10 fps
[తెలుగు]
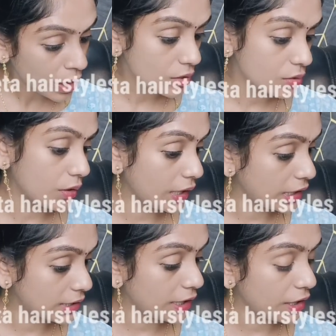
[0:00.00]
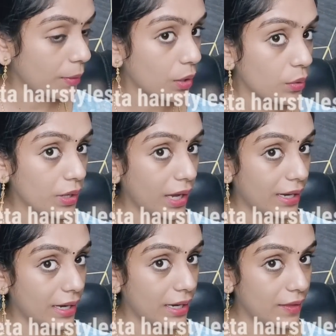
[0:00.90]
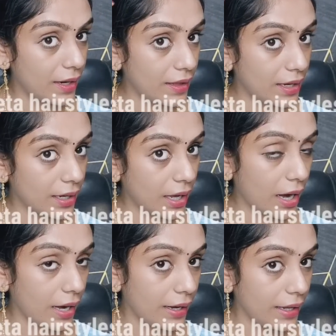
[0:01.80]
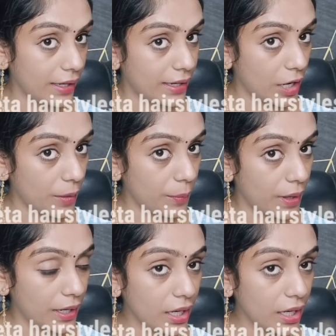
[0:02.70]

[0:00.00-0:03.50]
సో ఇటు సైడ్ మాకు హెయిర్ అనేది లేదక్క అంటే ఇక్కడ అనమాట